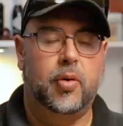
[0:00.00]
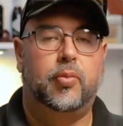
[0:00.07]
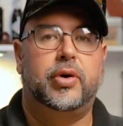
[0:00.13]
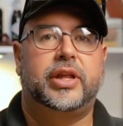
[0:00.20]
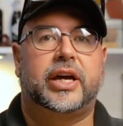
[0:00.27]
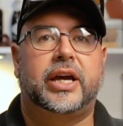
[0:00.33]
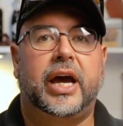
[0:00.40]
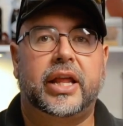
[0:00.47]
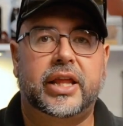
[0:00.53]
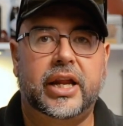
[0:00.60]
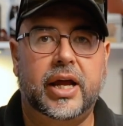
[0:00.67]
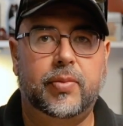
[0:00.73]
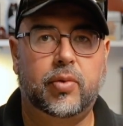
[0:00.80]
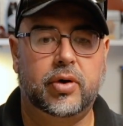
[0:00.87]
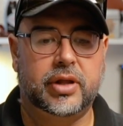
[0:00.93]
Pues aquí ya
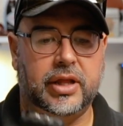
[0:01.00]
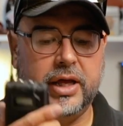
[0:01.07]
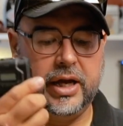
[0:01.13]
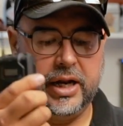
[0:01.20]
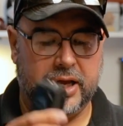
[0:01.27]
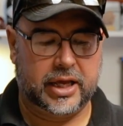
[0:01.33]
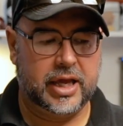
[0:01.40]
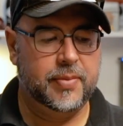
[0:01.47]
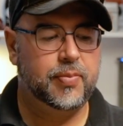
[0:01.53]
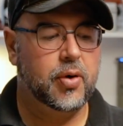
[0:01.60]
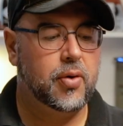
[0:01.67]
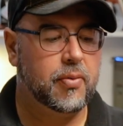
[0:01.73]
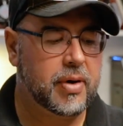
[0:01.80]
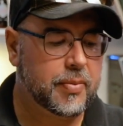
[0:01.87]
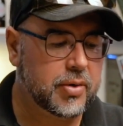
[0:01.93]
tenemos el
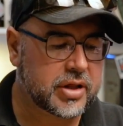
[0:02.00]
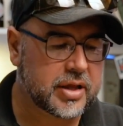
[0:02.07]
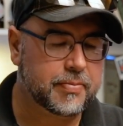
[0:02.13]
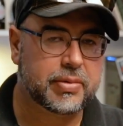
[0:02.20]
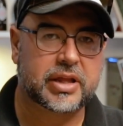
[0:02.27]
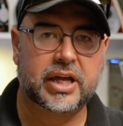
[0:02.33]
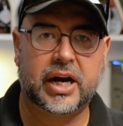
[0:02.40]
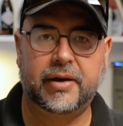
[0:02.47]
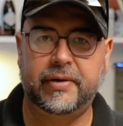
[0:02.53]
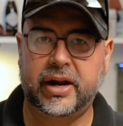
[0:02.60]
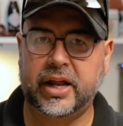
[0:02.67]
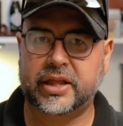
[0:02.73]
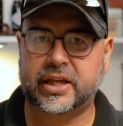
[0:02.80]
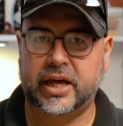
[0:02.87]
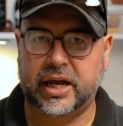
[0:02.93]
equipo, vamos a empezar a ver
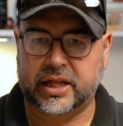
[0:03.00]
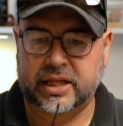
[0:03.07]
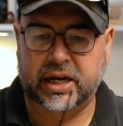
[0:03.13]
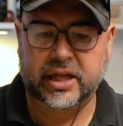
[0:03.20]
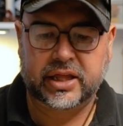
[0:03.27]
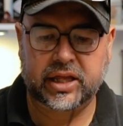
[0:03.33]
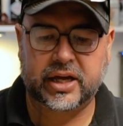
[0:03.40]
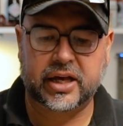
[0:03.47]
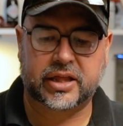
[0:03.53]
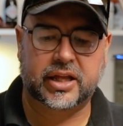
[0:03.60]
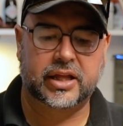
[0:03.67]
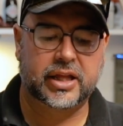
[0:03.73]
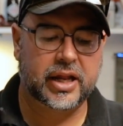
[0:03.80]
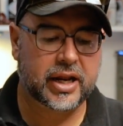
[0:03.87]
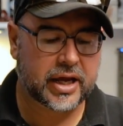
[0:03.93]
las características
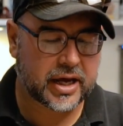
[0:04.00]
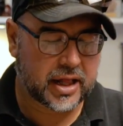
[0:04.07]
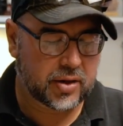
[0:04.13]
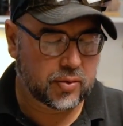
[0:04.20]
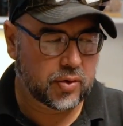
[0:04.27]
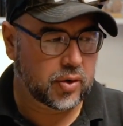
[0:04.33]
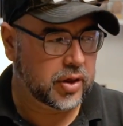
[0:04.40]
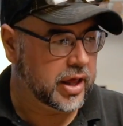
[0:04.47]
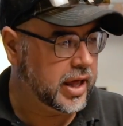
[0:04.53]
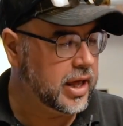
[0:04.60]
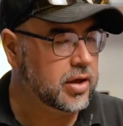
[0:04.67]
que tiene cada uno de